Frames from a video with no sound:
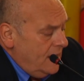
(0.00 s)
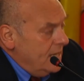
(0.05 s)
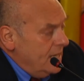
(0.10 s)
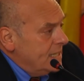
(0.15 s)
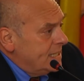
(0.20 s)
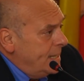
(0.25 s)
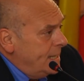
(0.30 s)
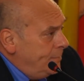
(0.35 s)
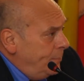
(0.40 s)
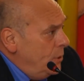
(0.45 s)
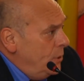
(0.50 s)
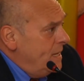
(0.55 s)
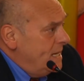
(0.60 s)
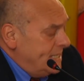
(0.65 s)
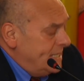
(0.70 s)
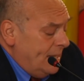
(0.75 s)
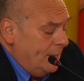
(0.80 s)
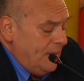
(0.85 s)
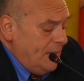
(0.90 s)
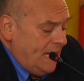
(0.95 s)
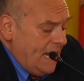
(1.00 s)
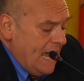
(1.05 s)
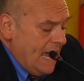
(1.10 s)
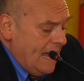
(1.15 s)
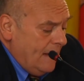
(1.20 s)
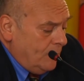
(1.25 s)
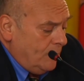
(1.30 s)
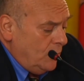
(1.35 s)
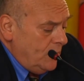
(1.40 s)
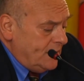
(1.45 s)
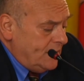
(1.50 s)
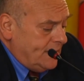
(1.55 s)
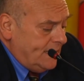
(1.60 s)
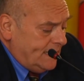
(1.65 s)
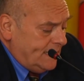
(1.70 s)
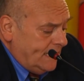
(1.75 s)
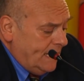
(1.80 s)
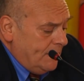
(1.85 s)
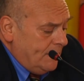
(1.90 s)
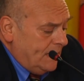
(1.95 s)
Se poi esaminiamo il
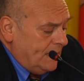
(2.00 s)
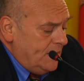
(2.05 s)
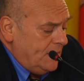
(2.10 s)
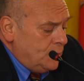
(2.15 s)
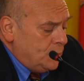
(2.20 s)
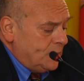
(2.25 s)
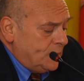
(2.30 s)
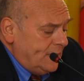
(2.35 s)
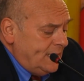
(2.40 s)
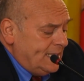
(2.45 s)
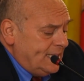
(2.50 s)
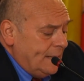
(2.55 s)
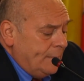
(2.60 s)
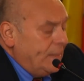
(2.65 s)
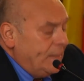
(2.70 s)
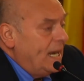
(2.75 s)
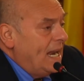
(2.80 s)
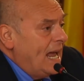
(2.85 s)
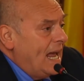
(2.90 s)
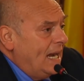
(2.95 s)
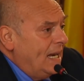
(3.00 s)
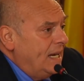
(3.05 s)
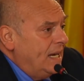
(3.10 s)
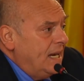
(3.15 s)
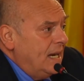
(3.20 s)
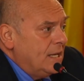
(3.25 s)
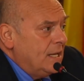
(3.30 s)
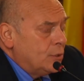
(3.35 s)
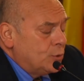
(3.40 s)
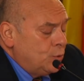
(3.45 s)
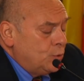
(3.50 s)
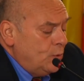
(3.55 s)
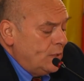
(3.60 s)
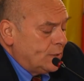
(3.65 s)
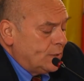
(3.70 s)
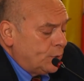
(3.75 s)
sistema di giustizia penale nelle sue